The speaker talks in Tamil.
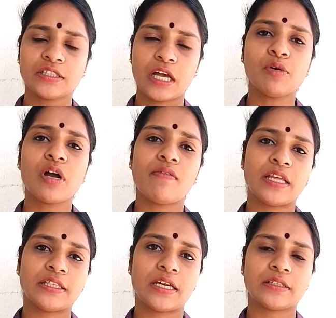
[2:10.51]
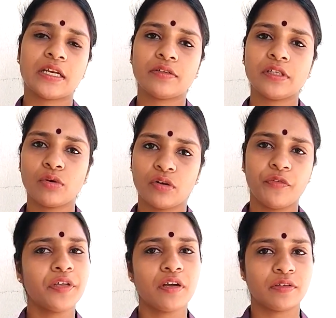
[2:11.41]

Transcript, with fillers: சமூக வலைத்தளத்தில் வந்து ஒரு வீடியோ